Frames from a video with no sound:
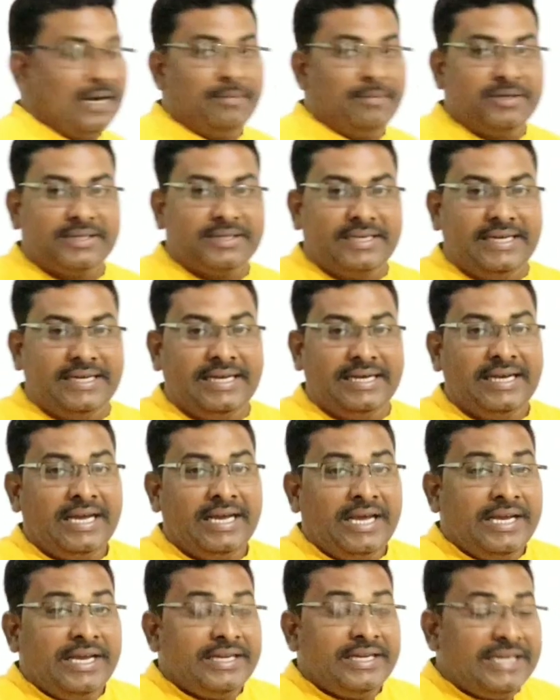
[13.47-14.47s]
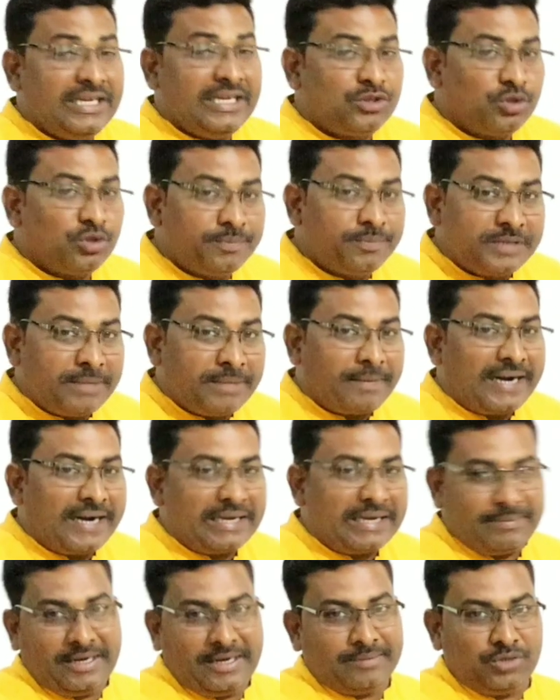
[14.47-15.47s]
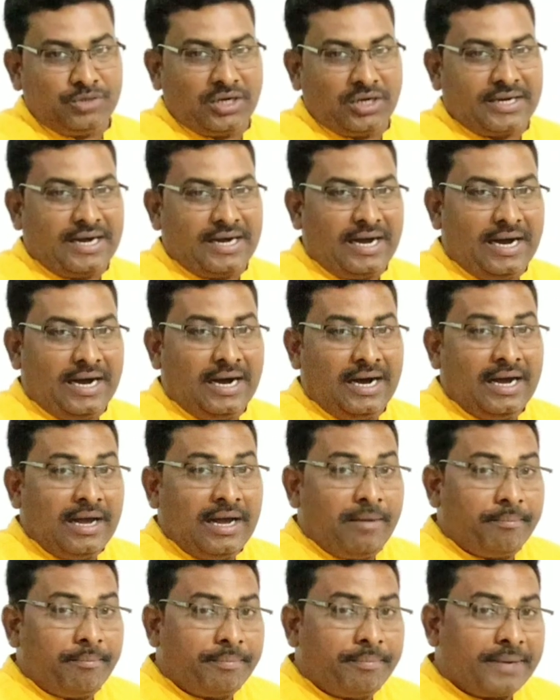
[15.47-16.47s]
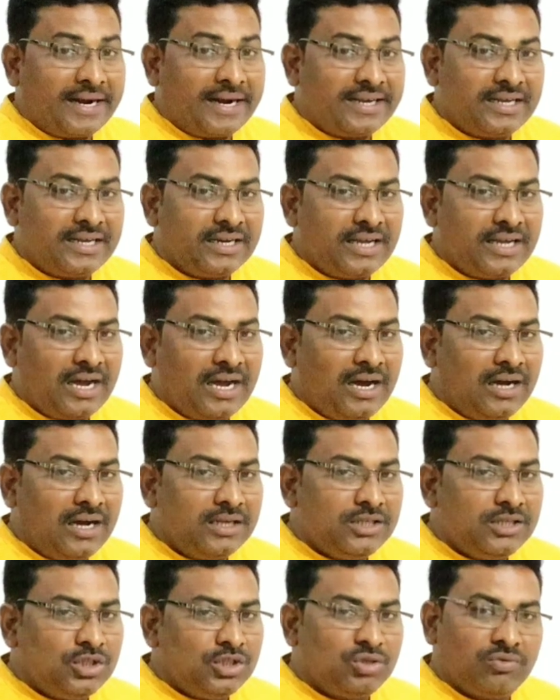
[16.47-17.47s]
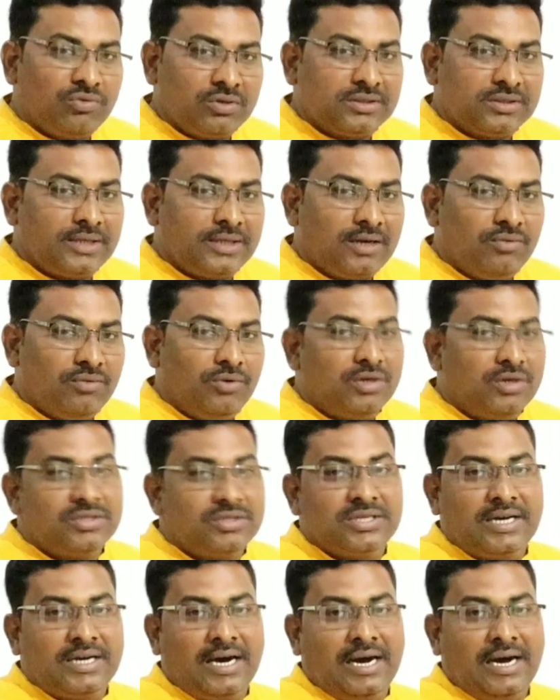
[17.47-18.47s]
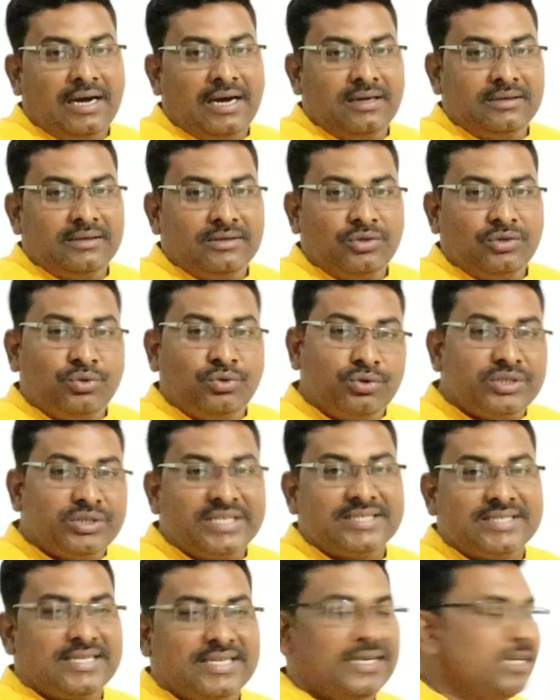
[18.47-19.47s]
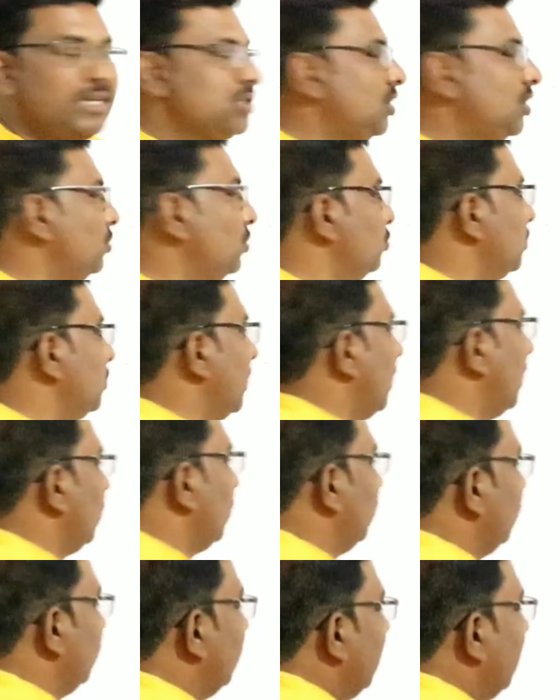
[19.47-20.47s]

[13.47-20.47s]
కాబట్టి ఈ తృప్తి పాఠ్యభాగం యొక్క ప్రక్రియ ఇతివృత్తాలు వరుసగా గుర్తించండి అని అడుగుతున్నాడు